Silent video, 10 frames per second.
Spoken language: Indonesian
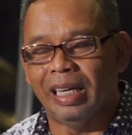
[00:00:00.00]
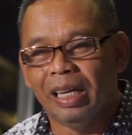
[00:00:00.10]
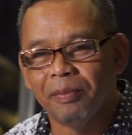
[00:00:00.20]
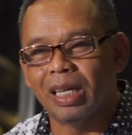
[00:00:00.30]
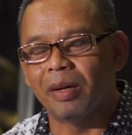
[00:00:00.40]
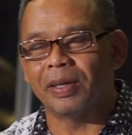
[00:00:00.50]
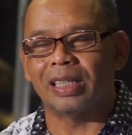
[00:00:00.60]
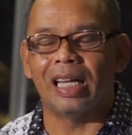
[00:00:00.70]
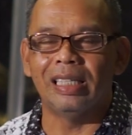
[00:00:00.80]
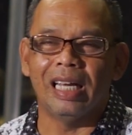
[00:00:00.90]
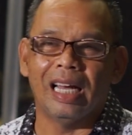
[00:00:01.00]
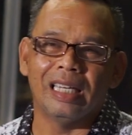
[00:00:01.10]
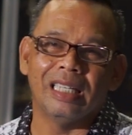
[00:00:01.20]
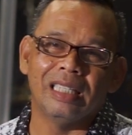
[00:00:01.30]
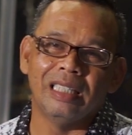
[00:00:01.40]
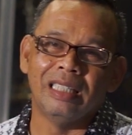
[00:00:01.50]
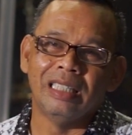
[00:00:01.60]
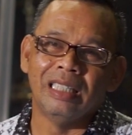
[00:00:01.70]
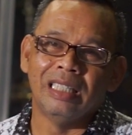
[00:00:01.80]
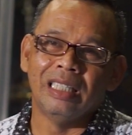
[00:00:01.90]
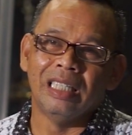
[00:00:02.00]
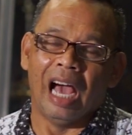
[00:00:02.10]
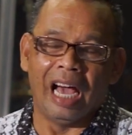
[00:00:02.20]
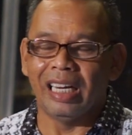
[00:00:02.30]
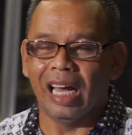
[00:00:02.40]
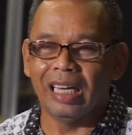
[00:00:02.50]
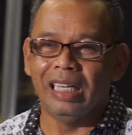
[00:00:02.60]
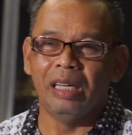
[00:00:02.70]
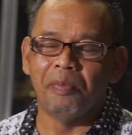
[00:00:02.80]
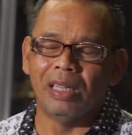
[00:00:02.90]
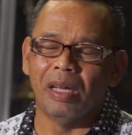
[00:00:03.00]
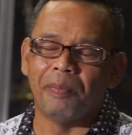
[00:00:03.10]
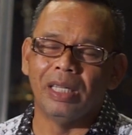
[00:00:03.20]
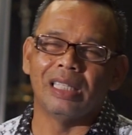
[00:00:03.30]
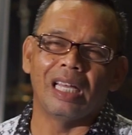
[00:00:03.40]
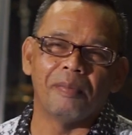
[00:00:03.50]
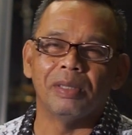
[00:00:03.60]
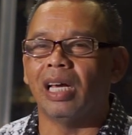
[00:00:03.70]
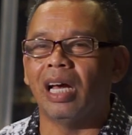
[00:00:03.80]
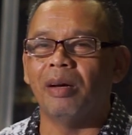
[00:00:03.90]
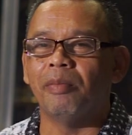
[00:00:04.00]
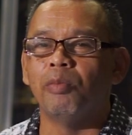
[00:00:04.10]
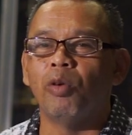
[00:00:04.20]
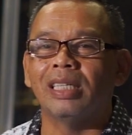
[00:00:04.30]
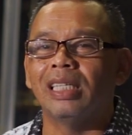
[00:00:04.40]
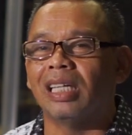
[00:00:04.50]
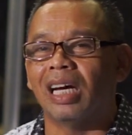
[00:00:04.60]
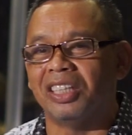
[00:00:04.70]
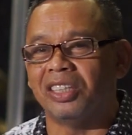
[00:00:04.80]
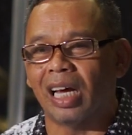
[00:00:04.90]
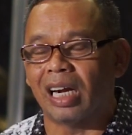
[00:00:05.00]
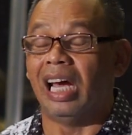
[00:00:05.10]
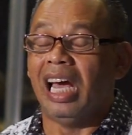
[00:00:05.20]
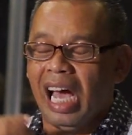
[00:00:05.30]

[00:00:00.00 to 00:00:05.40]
Ini menjadi pertanyaan. Hari-hari ini banyak berita yang bisa membuat kita gentar.